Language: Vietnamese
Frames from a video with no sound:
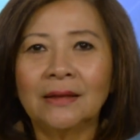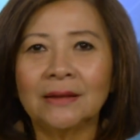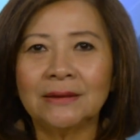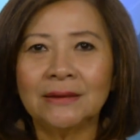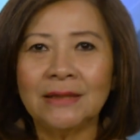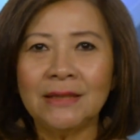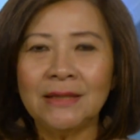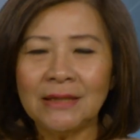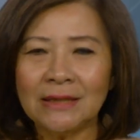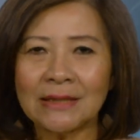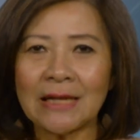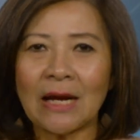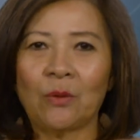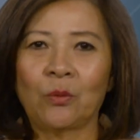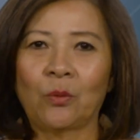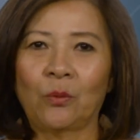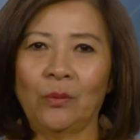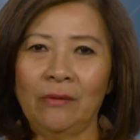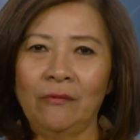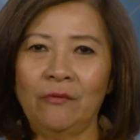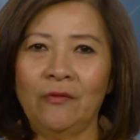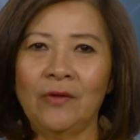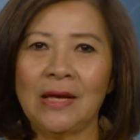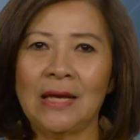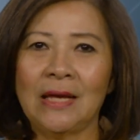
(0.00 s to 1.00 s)
Xin chào quý
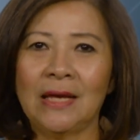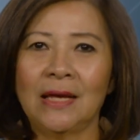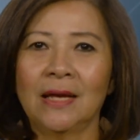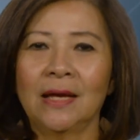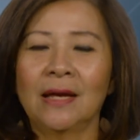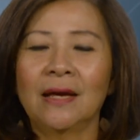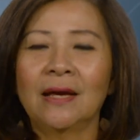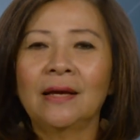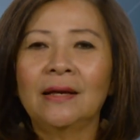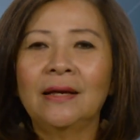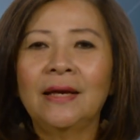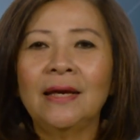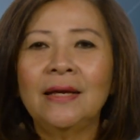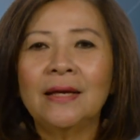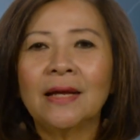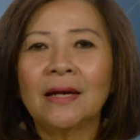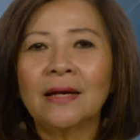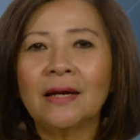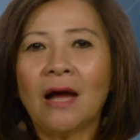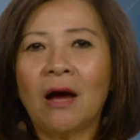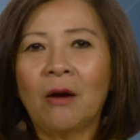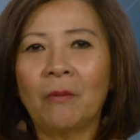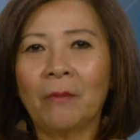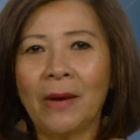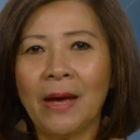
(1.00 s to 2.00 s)
vị. Ghi danh
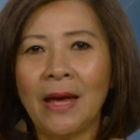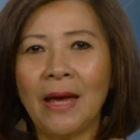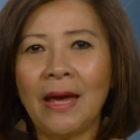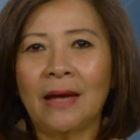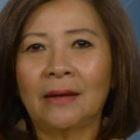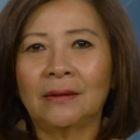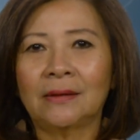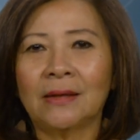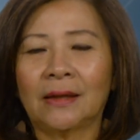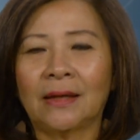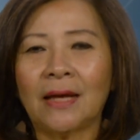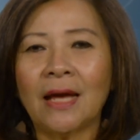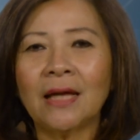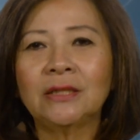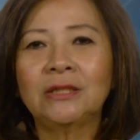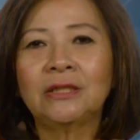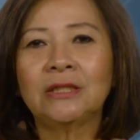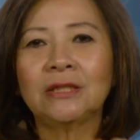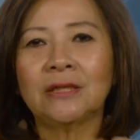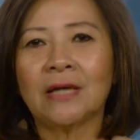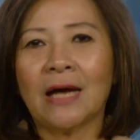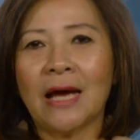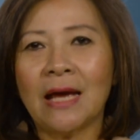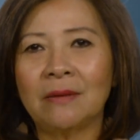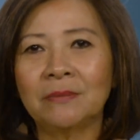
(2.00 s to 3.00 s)
học hè tại các
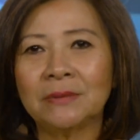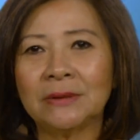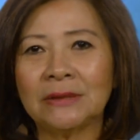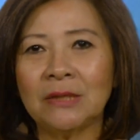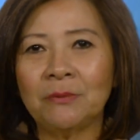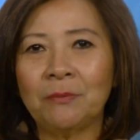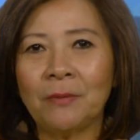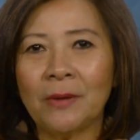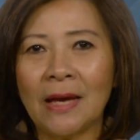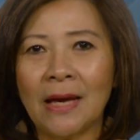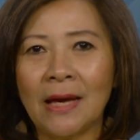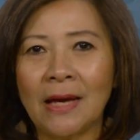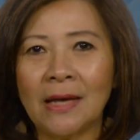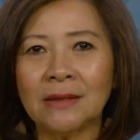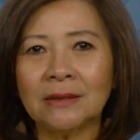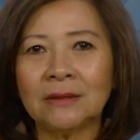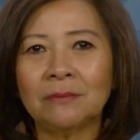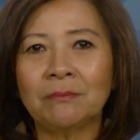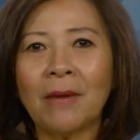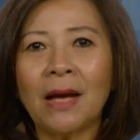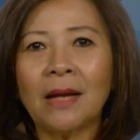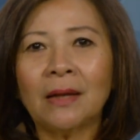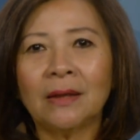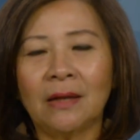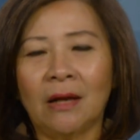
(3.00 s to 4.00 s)
trường MCPS
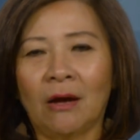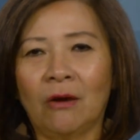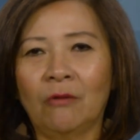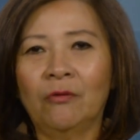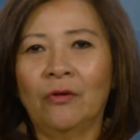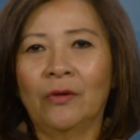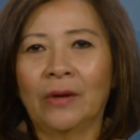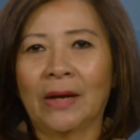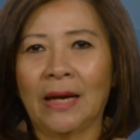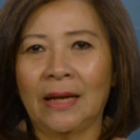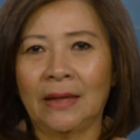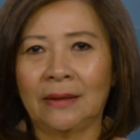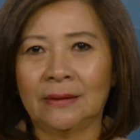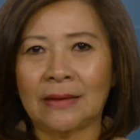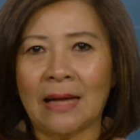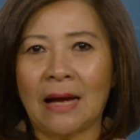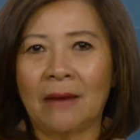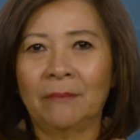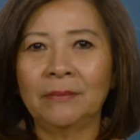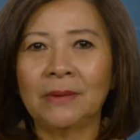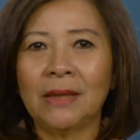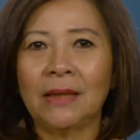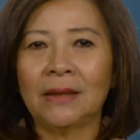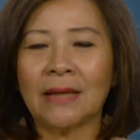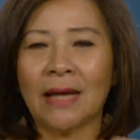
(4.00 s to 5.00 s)
bắt đầu vào ngày
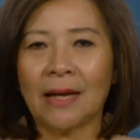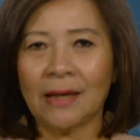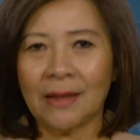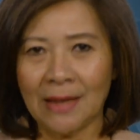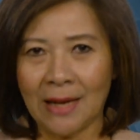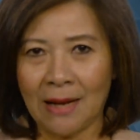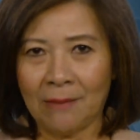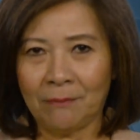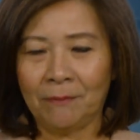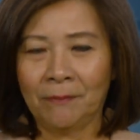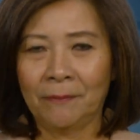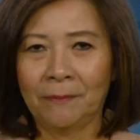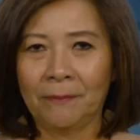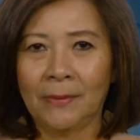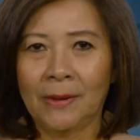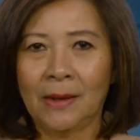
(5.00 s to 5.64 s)
8 tây tháng 5.